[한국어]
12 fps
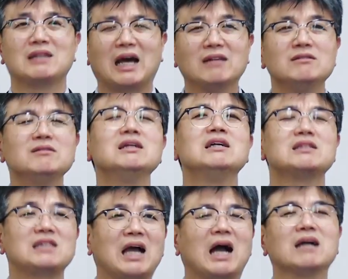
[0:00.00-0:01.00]
나는
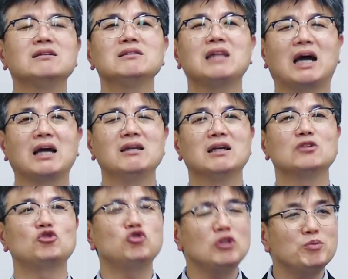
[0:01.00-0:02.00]
작은
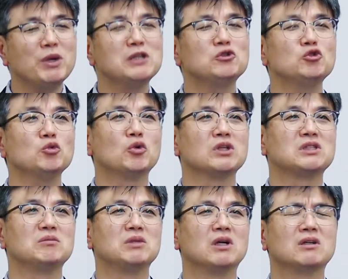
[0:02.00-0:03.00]
아이라 출입할 줄도
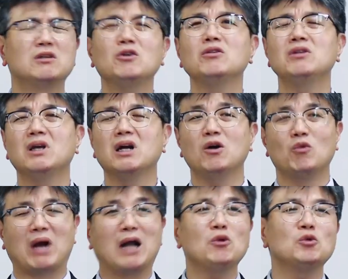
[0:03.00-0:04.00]
모르겠습니다. 그런 내가
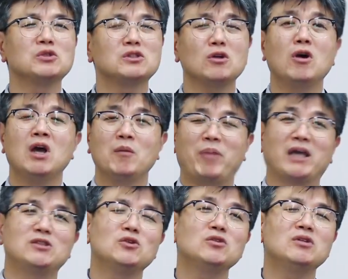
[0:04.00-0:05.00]
왕으로서
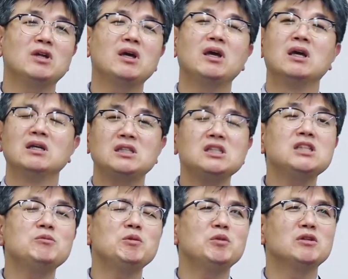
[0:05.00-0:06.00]
백성들의
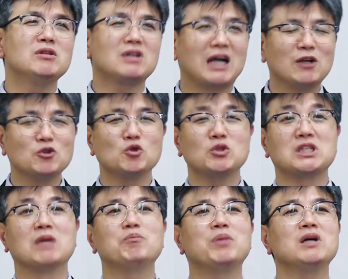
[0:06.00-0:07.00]
시시비비를 가려주고
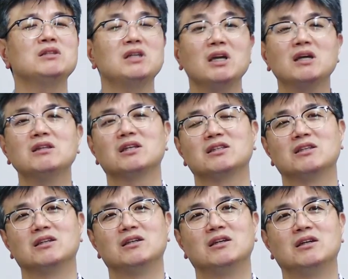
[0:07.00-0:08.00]
재판을 해야 한다니
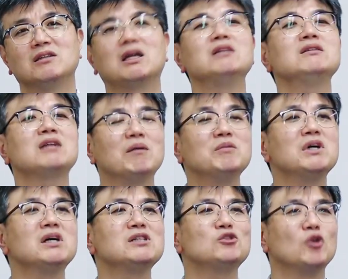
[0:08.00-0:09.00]
나는
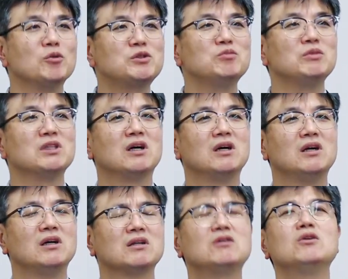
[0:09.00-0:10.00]
감당할 수 없습니다.
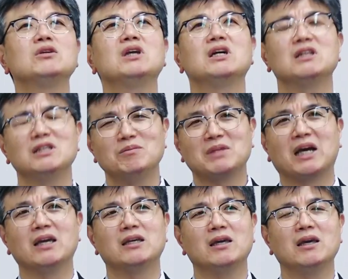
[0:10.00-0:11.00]
그러니 하나님
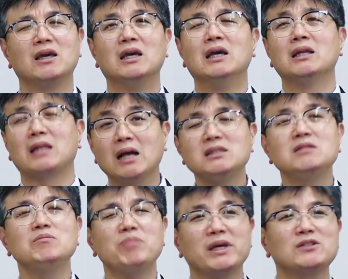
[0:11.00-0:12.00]
나에게
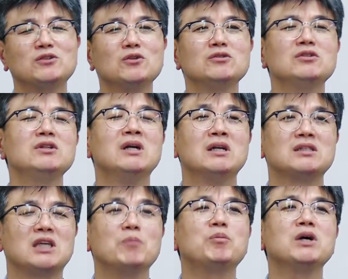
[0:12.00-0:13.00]
당신 백성들
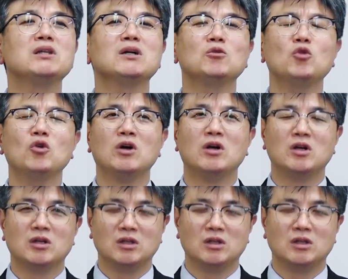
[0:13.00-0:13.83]
재판하고